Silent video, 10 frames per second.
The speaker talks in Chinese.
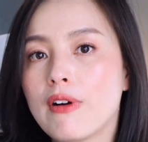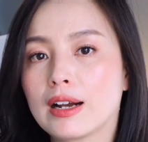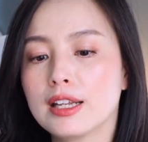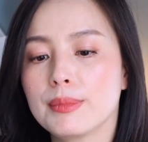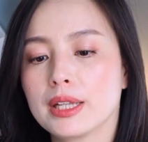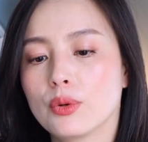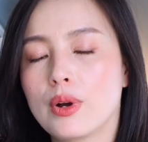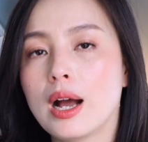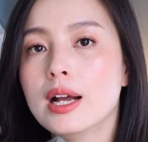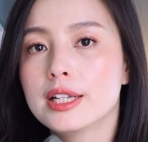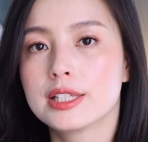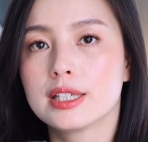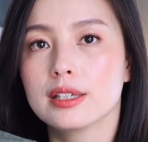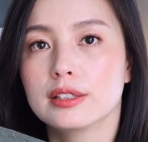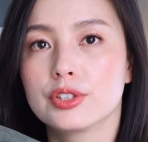房里面的话，
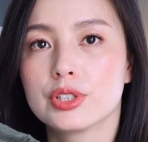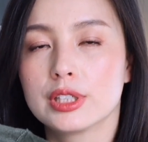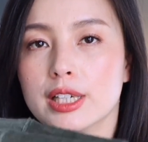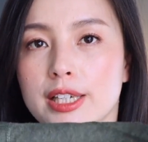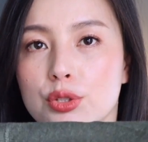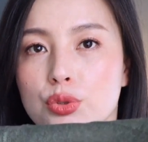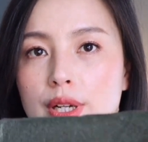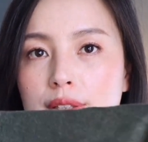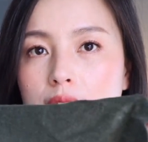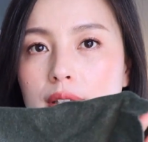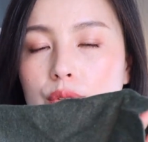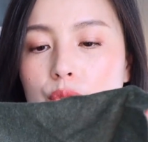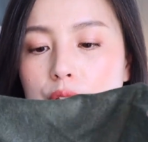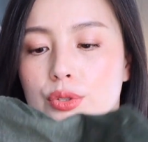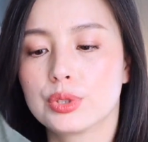这个你是可以穿的
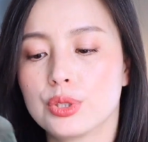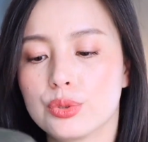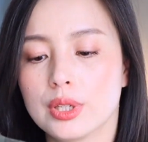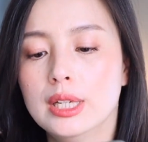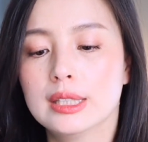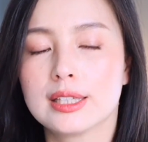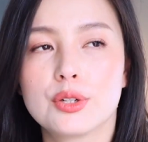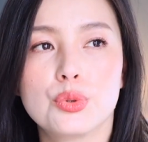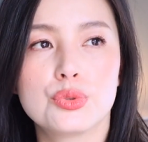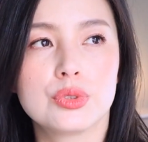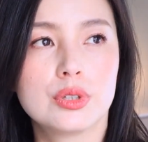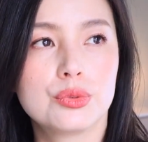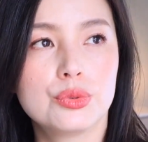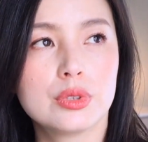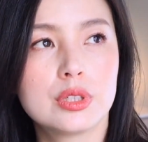短袖 T 恤。但是我觉得，
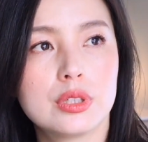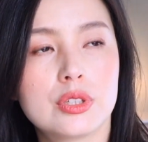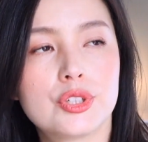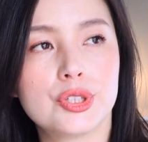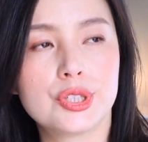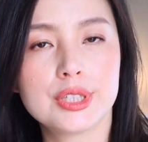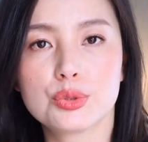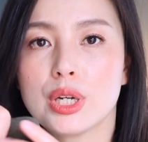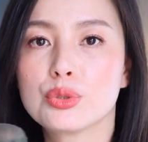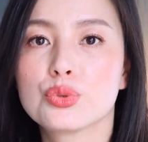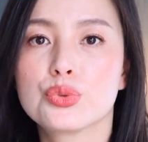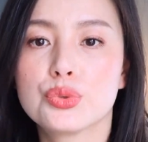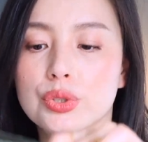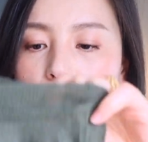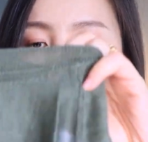如果是直接穿出
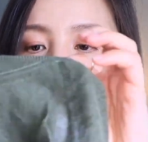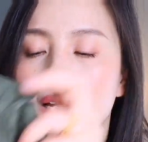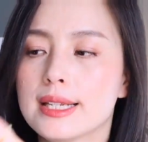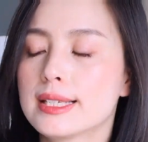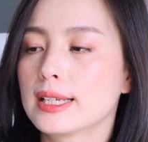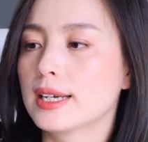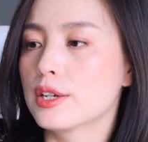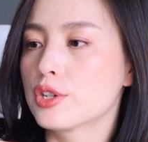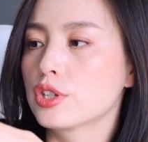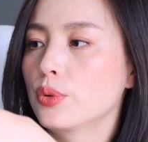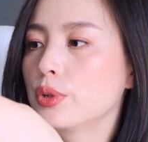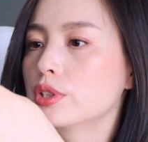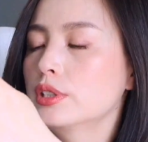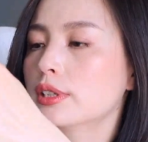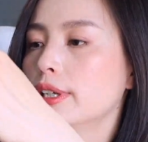去的话，夏天还是稍微
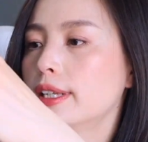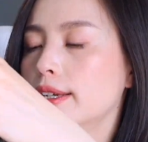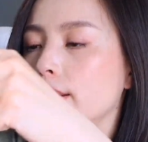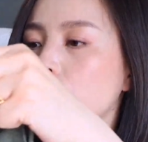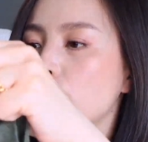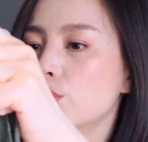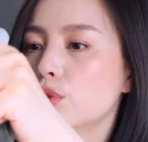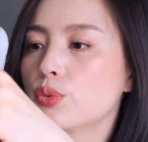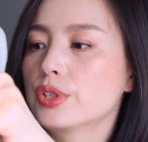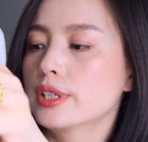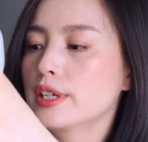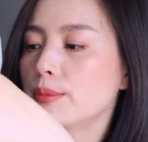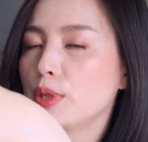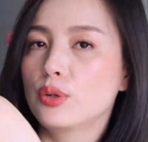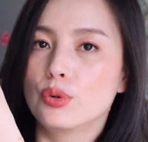热了一点，所以我现在
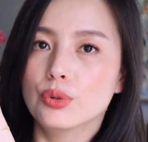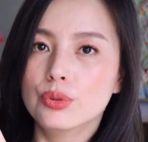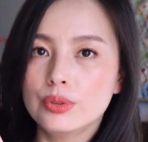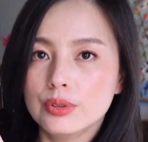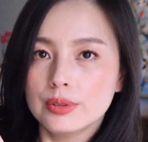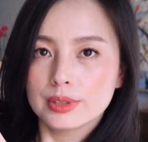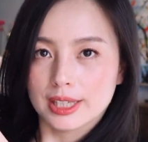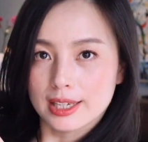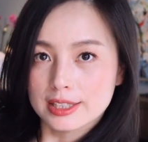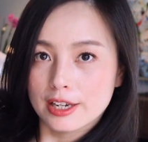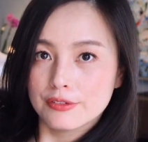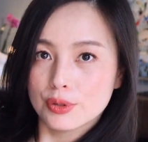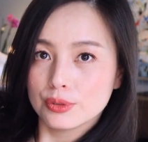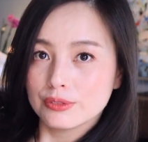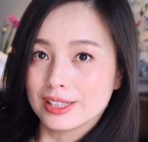也没有。 给它拆
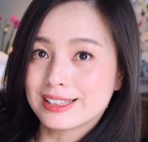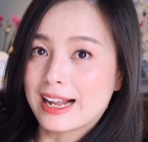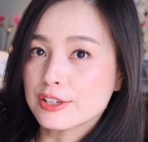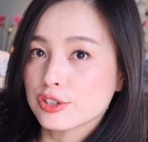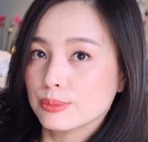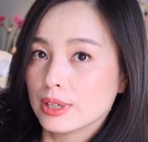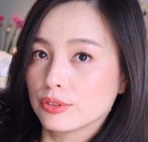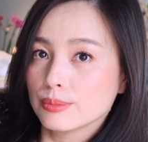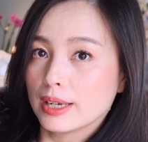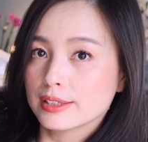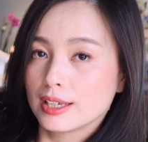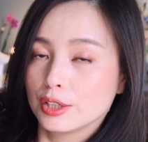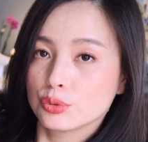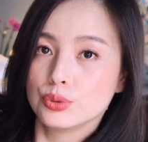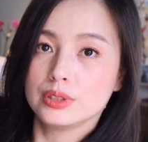封，反正打折嘛，就买下
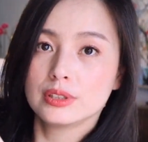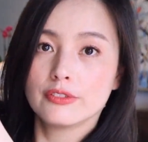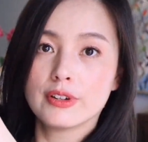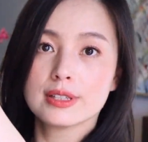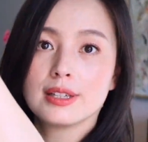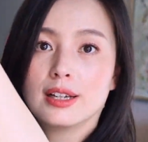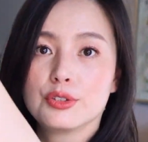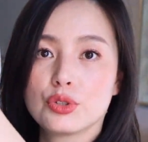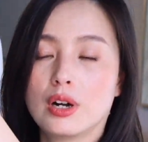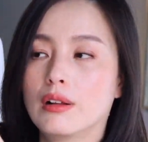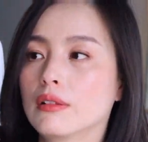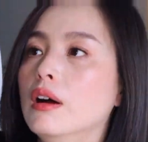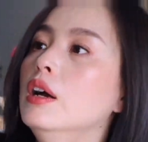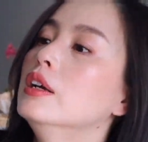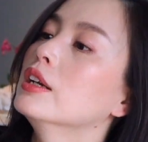来囤着放在哪里就好了。
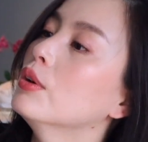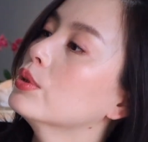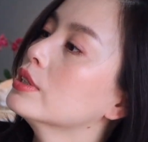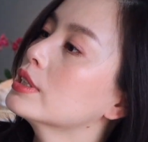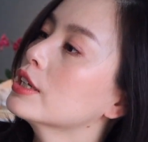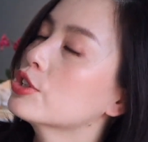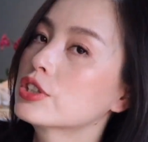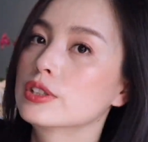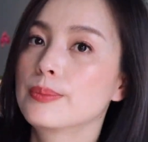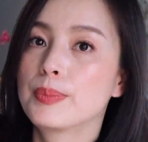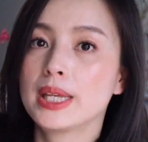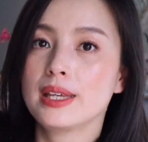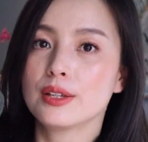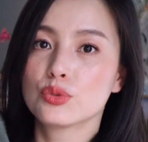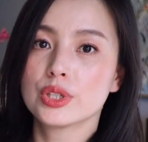然后我的这个是
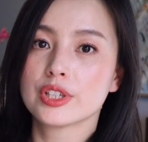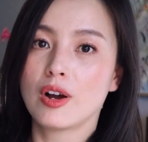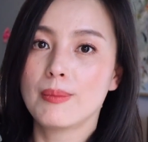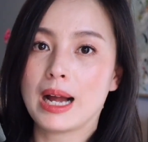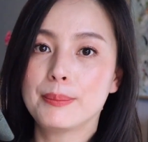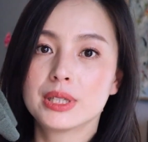P 最小码